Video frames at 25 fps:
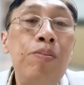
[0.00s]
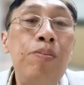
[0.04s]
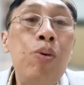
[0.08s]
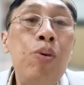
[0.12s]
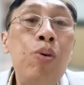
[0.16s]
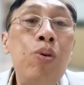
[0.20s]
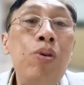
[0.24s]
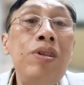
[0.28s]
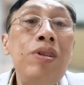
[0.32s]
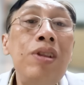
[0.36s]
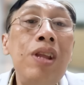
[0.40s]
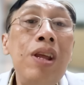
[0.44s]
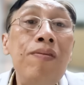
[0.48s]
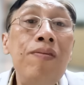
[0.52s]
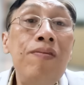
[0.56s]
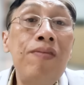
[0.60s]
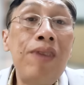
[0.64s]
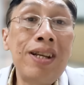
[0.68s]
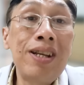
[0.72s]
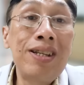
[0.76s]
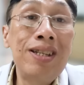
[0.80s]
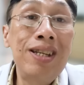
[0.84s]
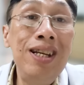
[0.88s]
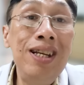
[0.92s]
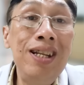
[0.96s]
muốn
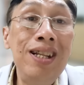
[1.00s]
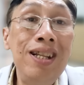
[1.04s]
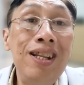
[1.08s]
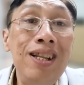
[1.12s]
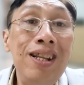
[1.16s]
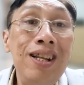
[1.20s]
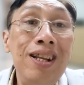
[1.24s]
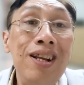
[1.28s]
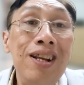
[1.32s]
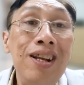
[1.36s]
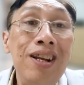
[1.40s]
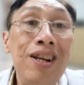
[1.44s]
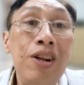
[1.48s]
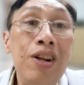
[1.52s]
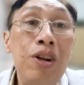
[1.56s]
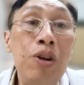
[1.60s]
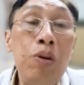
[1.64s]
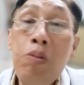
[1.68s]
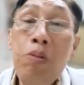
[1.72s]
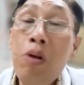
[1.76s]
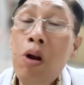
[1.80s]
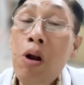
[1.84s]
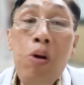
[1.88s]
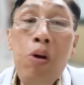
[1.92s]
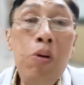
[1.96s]
tiêm vaccine
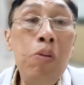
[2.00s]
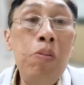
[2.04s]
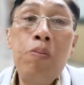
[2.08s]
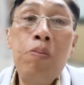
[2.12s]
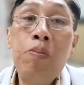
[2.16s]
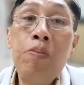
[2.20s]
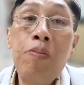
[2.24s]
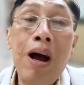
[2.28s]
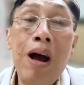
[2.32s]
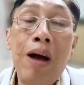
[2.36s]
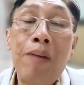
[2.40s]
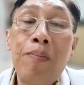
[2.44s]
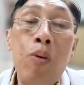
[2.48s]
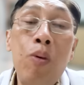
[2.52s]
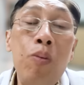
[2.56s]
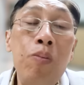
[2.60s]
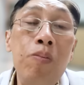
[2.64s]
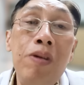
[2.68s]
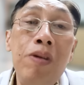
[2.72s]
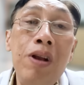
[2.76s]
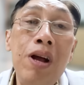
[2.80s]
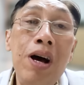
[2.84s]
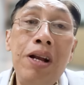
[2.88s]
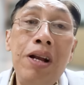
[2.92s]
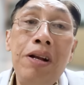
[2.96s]
lúc đó lúc mà
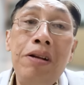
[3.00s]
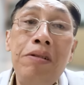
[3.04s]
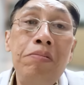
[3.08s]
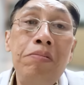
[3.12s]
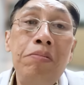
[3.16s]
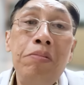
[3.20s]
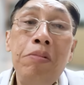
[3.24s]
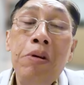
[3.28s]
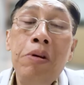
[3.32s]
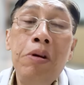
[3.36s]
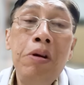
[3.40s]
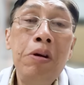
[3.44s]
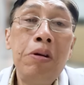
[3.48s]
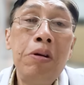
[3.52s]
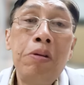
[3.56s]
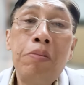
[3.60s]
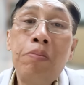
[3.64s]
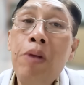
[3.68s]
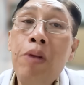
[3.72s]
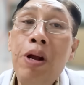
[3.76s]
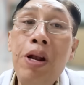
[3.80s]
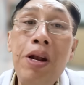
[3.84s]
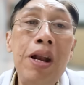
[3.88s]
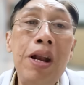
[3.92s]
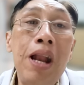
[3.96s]
bùng lên
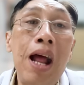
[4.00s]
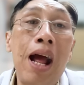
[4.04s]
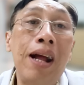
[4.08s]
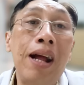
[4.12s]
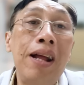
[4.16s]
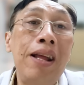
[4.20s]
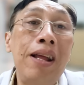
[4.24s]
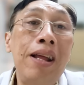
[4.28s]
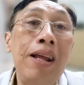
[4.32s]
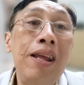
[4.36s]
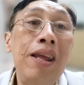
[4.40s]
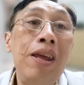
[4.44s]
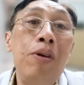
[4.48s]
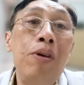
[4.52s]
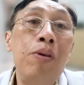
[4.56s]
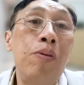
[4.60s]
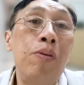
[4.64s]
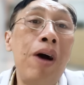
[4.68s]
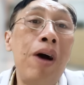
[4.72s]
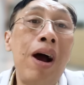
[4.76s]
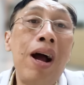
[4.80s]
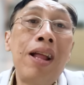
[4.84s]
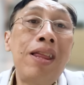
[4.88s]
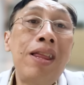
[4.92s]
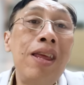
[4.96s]
bệnh nặng nhiều
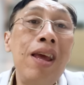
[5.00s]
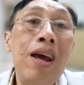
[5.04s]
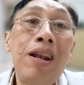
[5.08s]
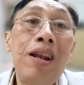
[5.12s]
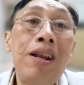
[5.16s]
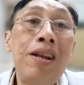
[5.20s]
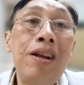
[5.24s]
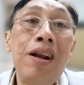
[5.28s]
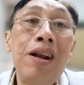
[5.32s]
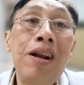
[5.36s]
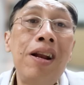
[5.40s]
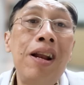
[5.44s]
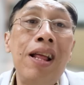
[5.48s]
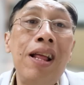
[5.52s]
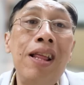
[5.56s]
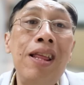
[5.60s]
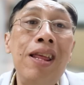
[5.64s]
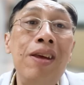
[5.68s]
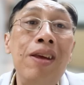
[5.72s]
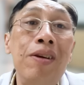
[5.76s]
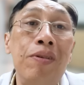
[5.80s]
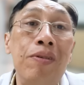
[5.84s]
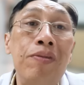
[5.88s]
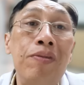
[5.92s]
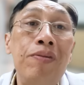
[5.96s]
quá chết rất là
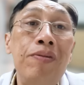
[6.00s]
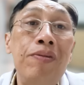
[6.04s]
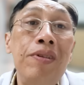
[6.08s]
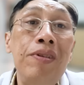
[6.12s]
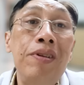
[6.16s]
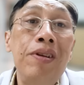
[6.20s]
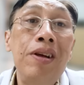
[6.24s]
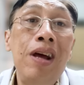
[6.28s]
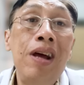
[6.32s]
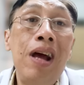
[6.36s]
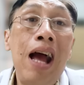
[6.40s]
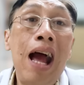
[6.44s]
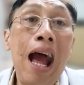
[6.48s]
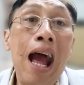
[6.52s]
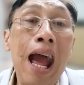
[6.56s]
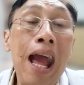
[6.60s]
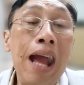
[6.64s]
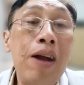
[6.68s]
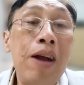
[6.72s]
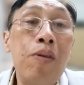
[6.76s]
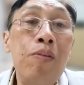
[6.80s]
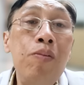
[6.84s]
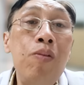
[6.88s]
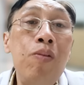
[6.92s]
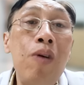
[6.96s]
nhiều
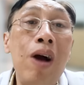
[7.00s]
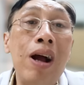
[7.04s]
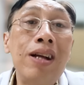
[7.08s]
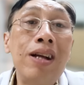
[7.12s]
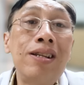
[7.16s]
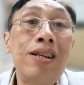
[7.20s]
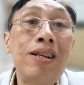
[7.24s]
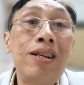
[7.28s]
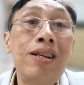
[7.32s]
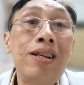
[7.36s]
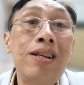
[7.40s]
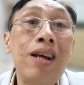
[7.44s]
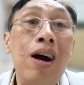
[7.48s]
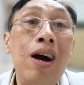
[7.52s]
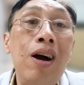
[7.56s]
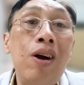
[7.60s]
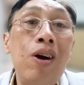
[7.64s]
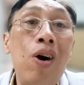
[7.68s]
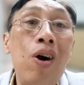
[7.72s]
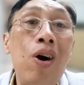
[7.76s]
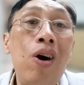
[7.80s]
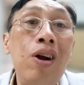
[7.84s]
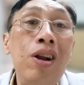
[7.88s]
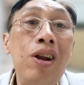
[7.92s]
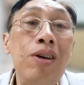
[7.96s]
ai cũng hoảng sợ
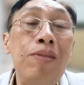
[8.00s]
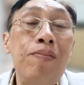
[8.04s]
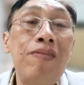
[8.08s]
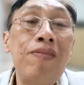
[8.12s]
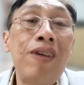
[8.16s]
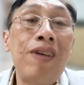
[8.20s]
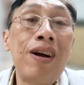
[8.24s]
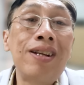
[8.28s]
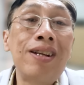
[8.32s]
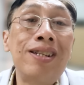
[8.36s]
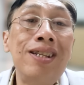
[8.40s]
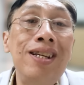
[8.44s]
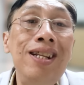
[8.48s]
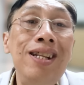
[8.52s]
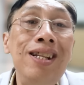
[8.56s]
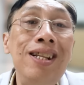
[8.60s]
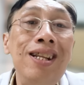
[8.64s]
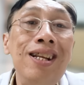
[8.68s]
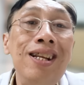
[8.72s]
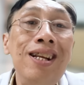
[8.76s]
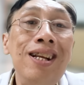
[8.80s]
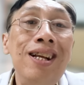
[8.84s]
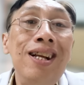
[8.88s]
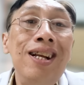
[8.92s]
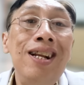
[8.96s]
có được vaccine
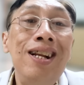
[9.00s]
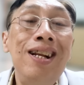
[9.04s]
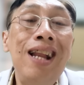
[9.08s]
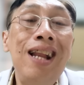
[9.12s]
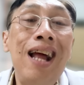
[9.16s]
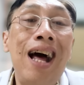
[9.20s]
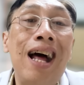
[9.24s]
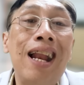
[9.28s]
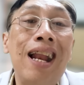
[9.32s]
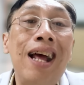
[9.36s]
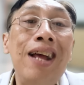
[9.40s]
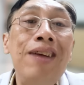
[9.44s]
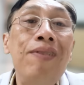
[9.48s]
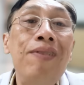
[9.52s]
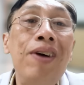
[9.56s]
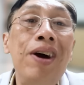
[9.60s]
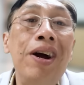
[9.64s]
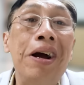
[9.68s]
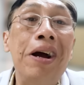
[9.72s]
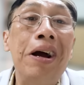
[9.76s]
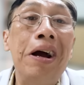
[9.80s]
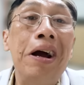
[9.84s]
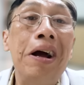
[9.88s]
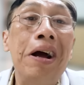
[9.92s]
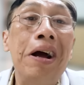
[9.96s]
là thấy mừng